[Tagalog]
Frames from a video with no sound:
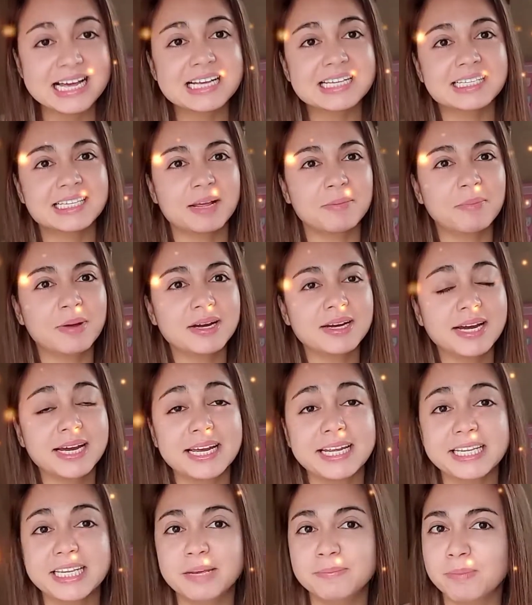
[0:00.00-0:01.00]
Sa mga
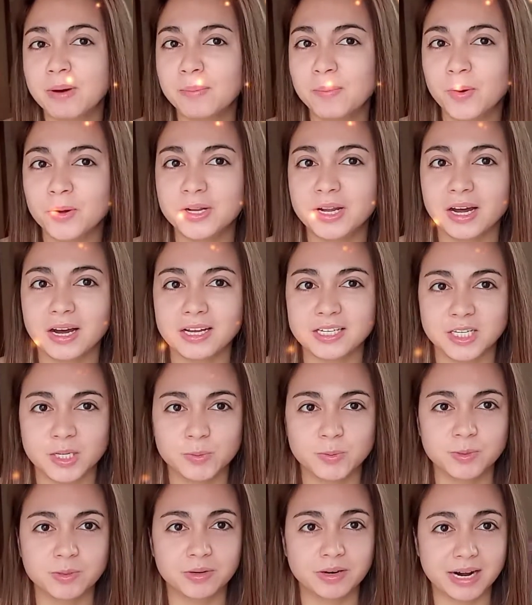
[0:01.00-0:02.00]
hindi pa po
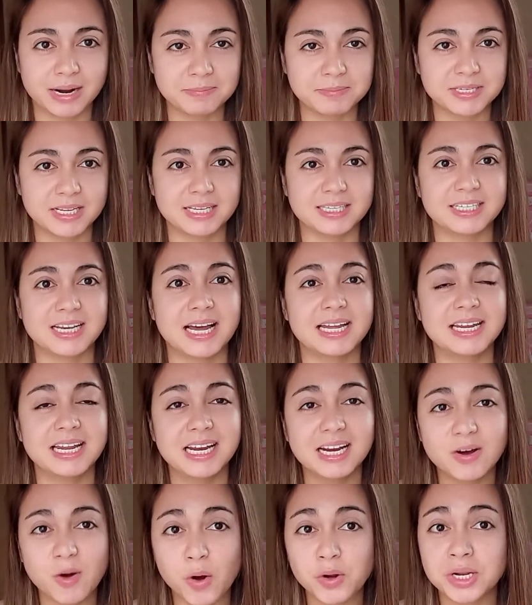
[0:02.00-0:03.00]
nakasubscribe sa
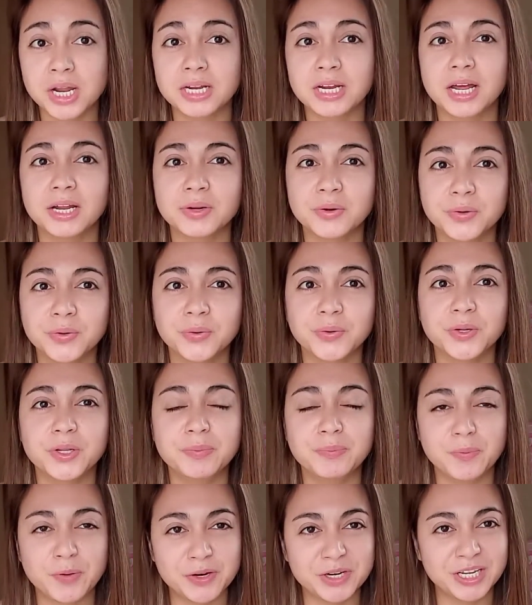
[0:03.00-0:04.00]
channel ko na
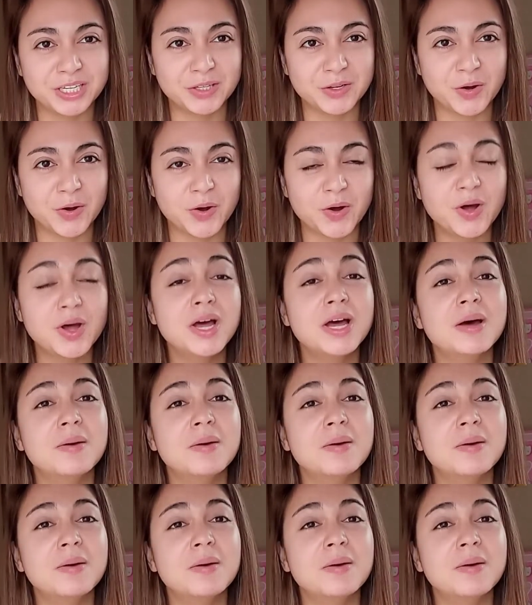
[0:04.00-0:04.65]
nanonood po nito,